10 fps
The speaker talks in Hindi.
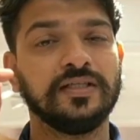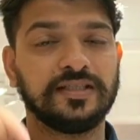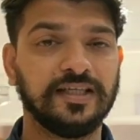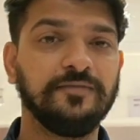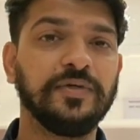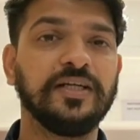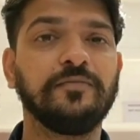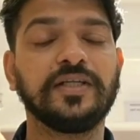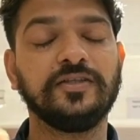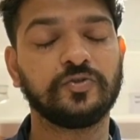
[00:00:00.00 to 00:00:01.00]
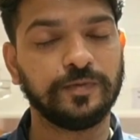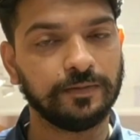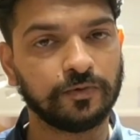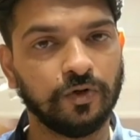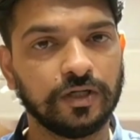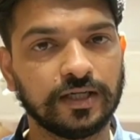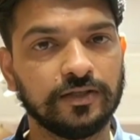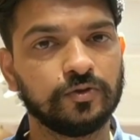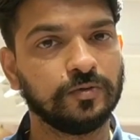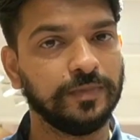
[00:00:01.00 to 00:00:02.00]
स्क्रीन पे नंबर दिए उस पर आप कॉल
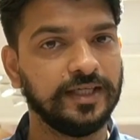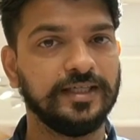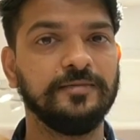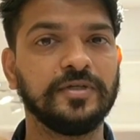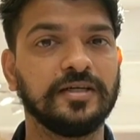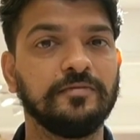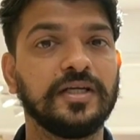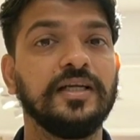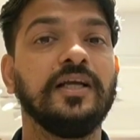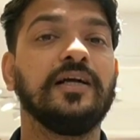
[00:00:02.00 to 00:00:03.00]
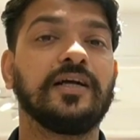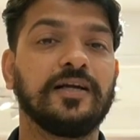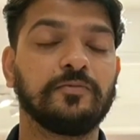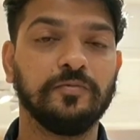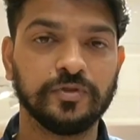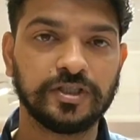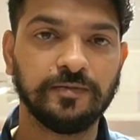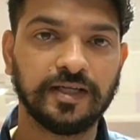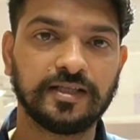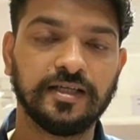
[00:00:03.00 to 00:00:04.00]
करना दोस्तों मेरी टीम का नंबर है अगर आपको मुझसे
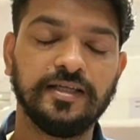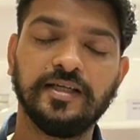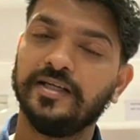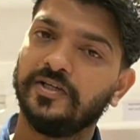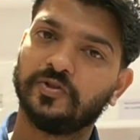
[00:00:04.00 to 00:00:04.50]
बात करनी है